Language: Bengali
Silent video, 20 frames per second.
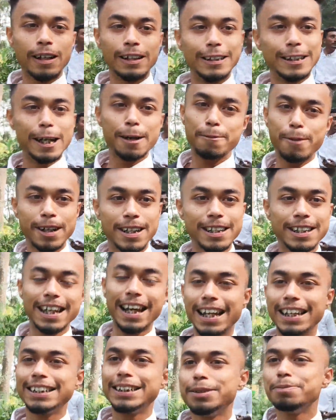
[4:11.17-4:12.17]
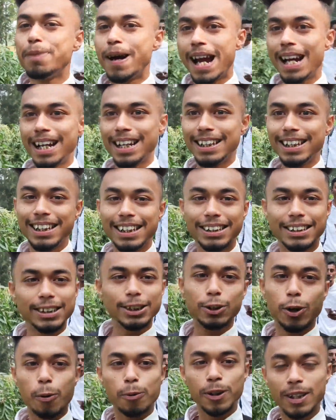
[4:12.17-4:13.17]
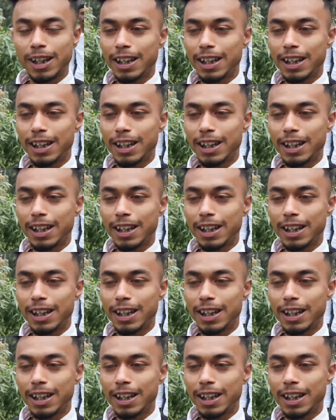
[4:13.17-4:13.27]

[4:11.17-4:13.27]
টিয়া পাখি দেখেছি পায়রা দেখেছি সবই